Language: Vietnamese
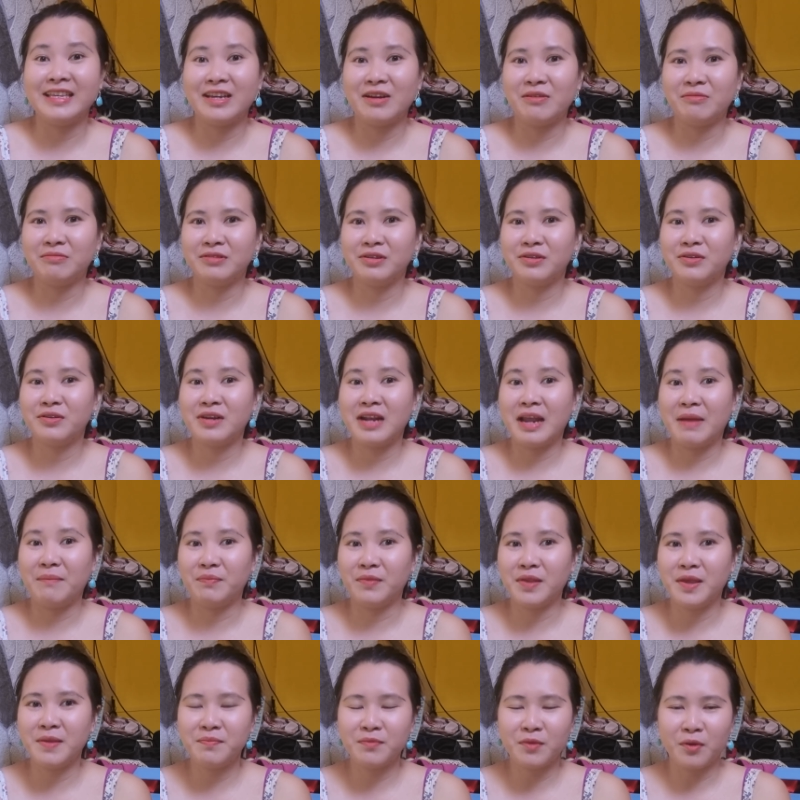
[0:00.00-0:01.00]
chồng tao nói làm
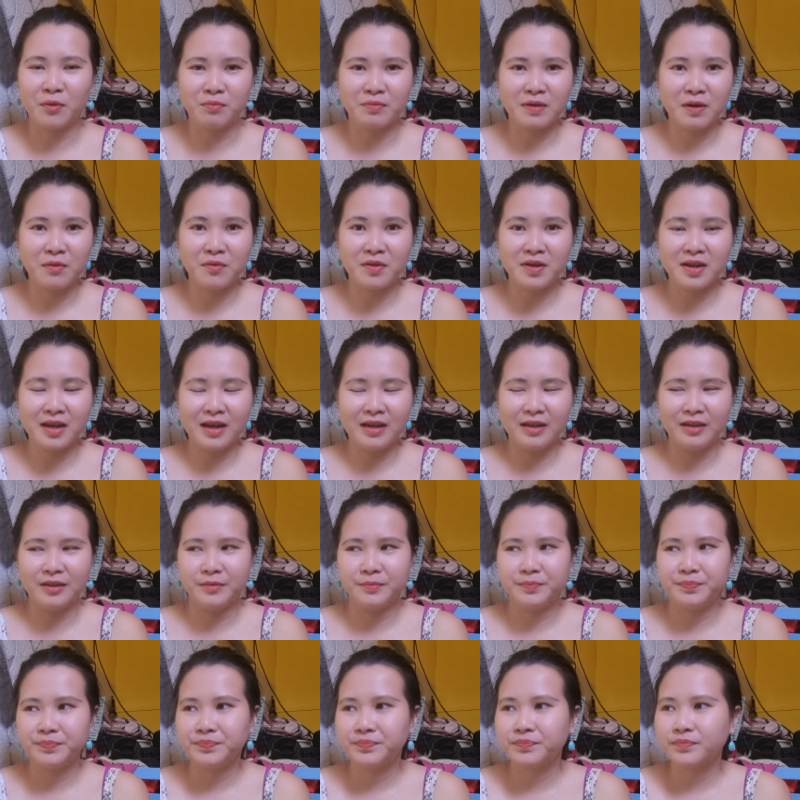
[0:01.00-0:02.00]
tiếp tục đâu có ngừng
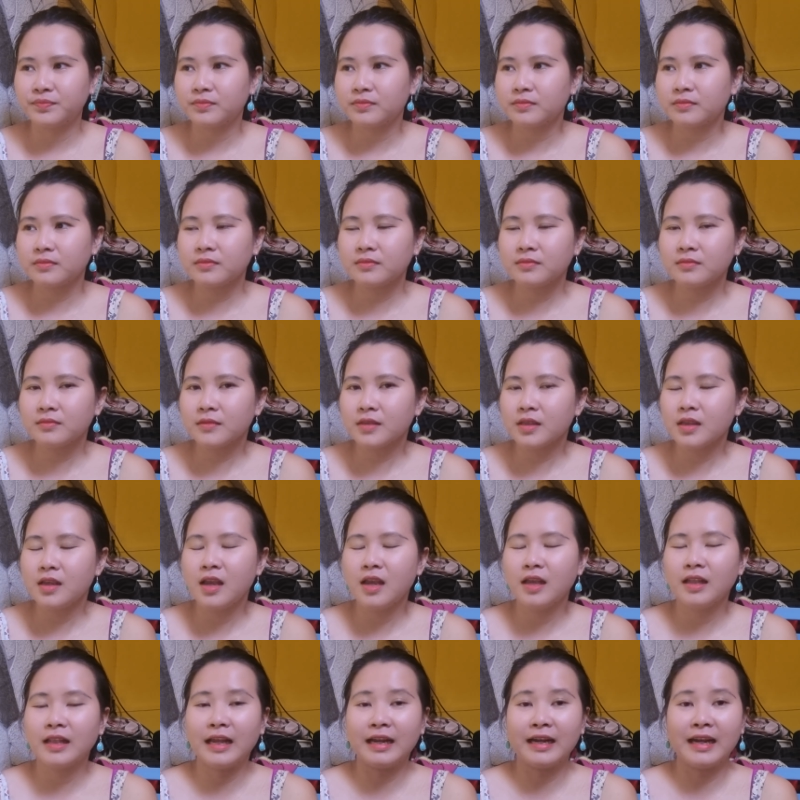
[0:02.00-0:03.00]

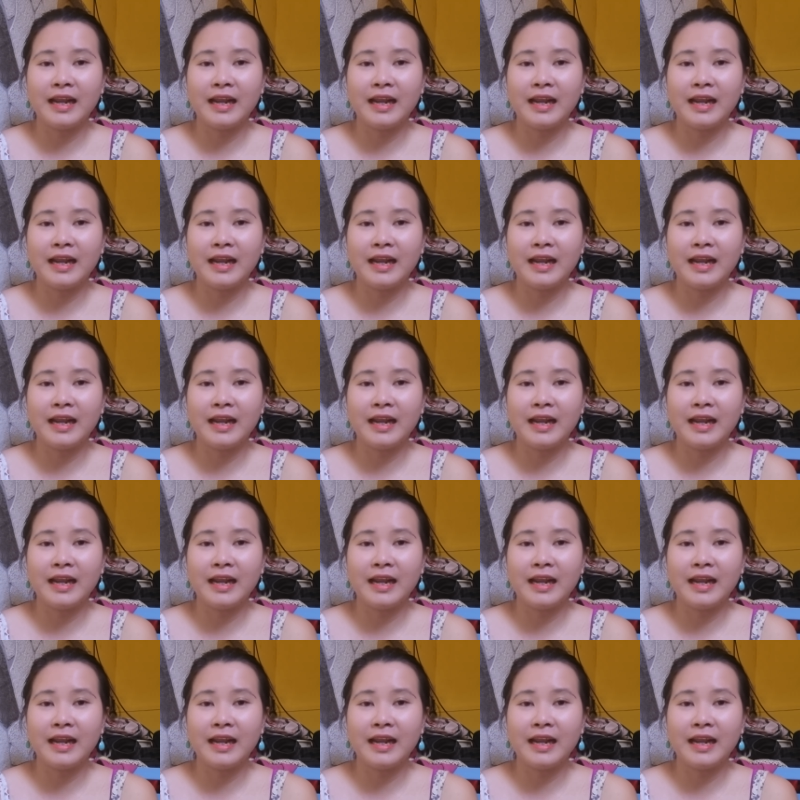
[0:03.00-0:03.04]
thằng